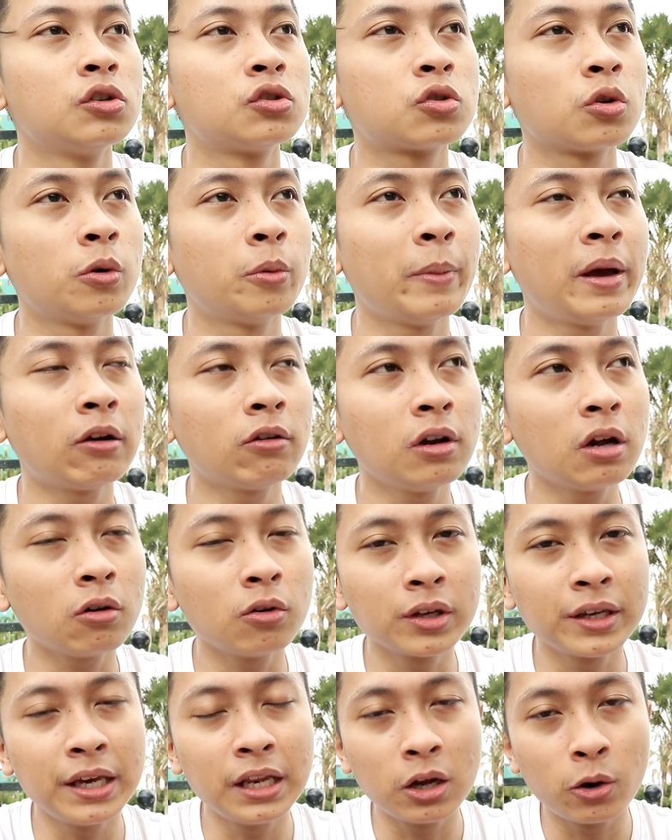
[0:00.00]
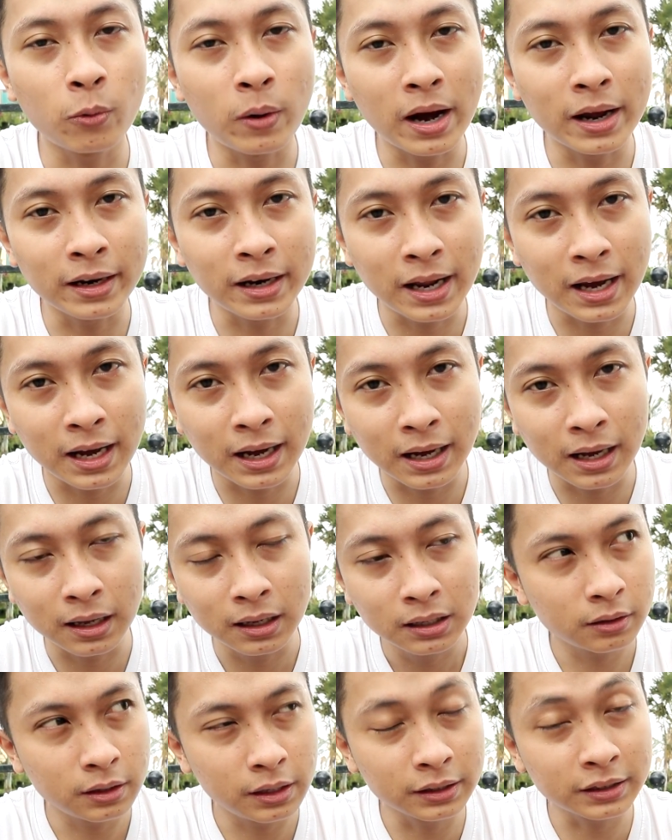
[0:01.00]
So, meron akong ginawa na
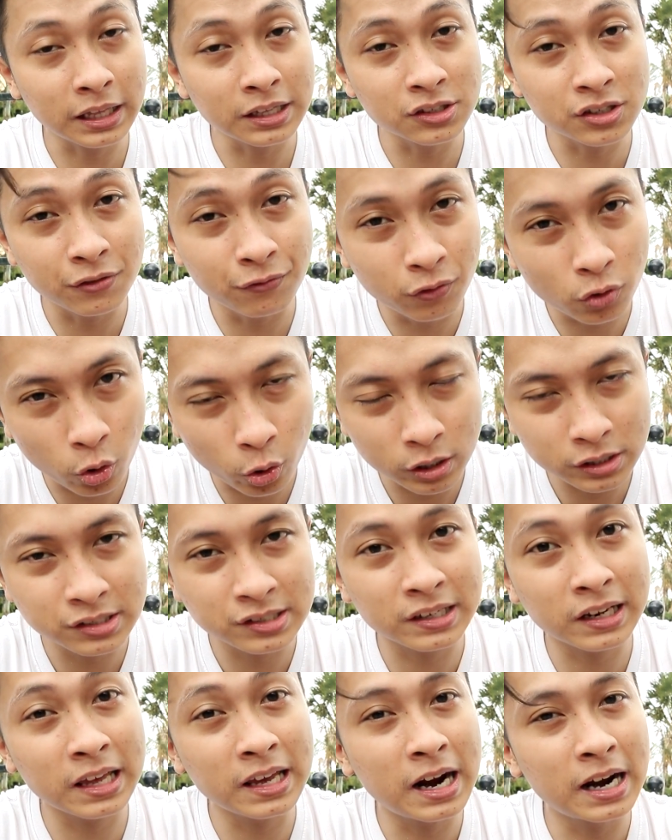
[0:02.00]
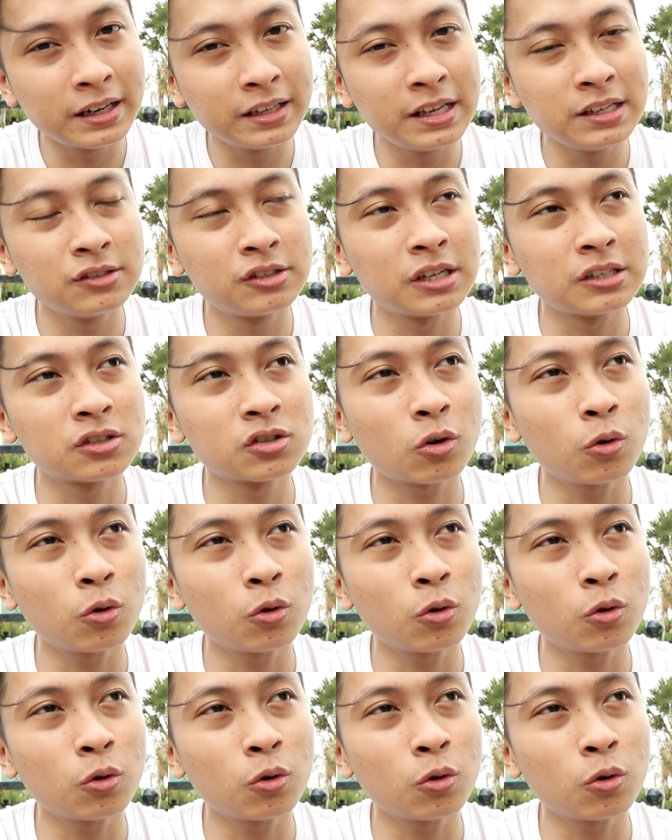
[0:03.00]
intensive course regarding dyan.